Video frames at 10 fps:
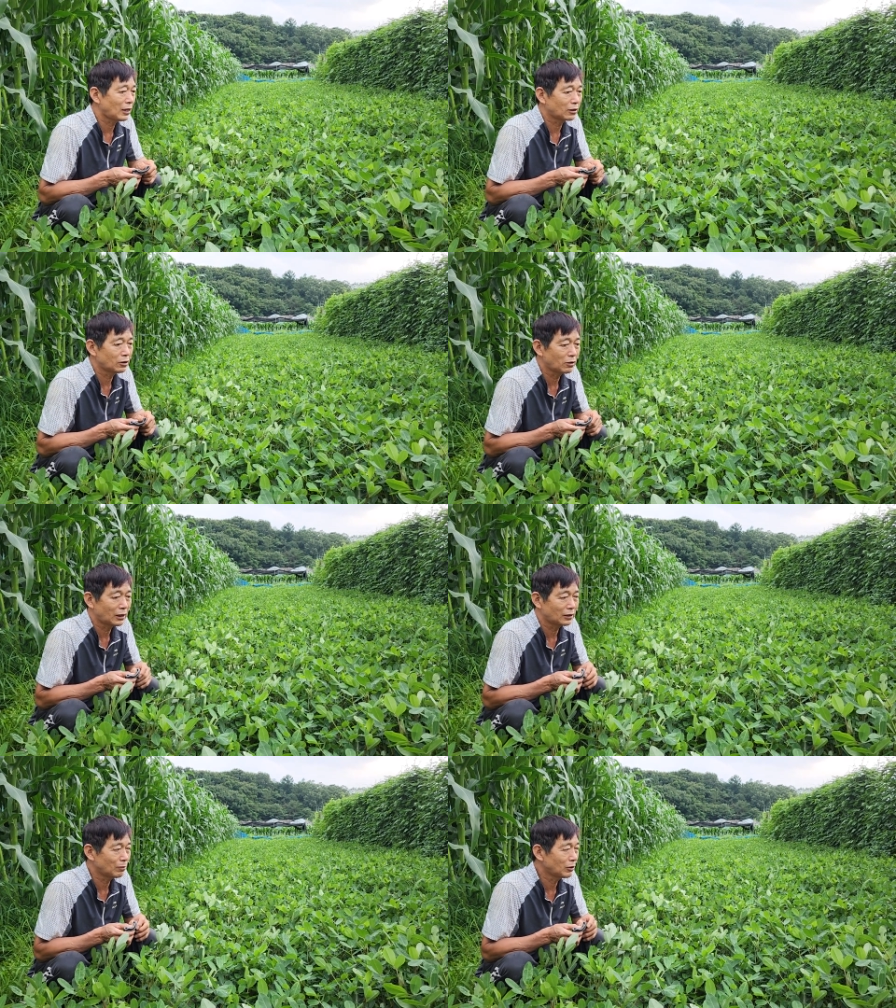잘 크는 것
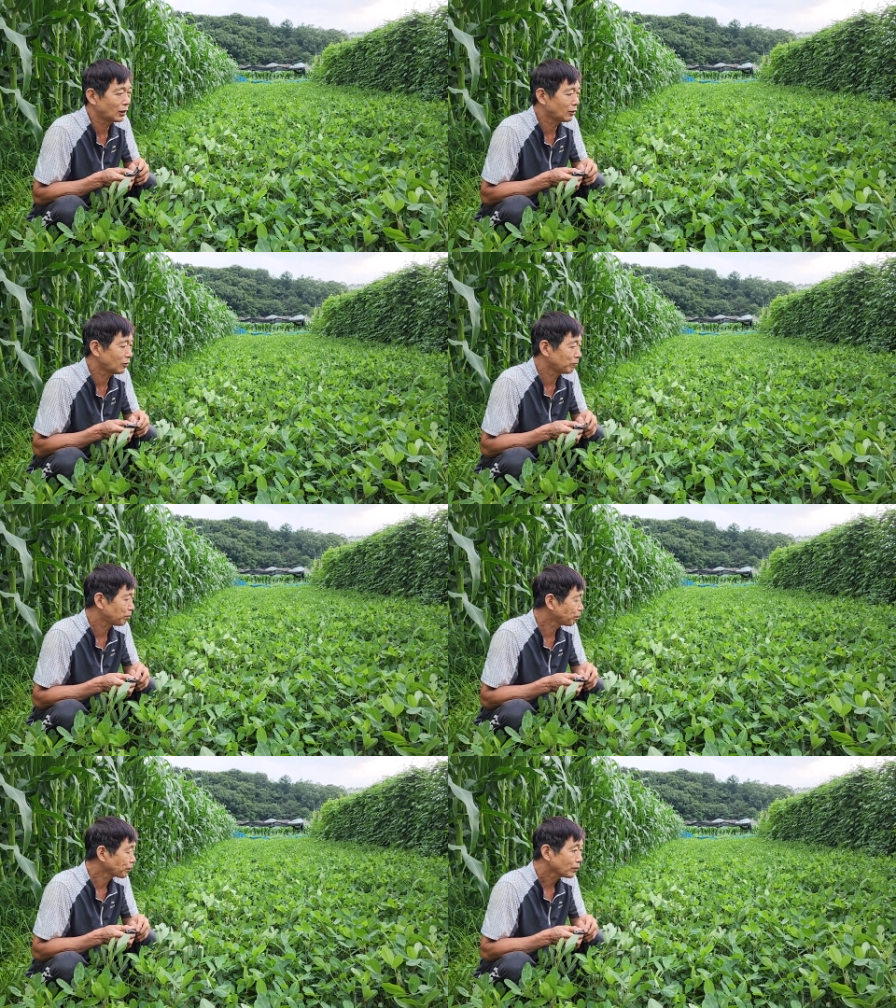같습니다. 그래서
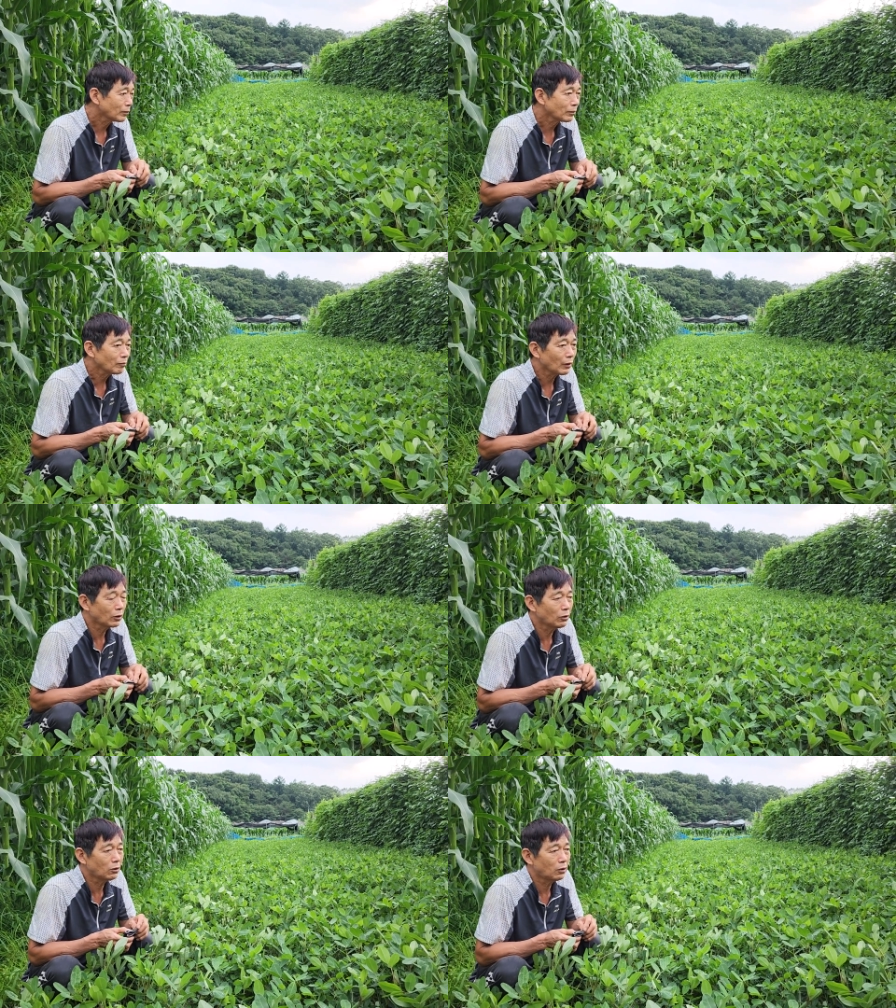
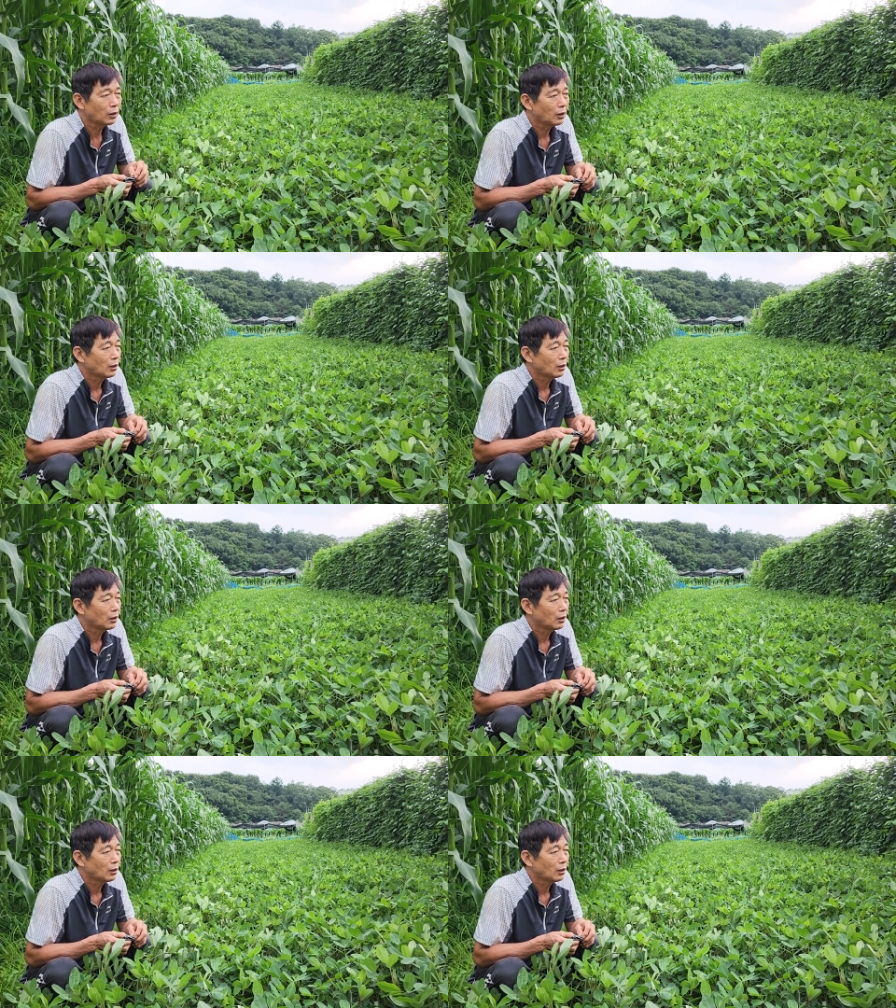요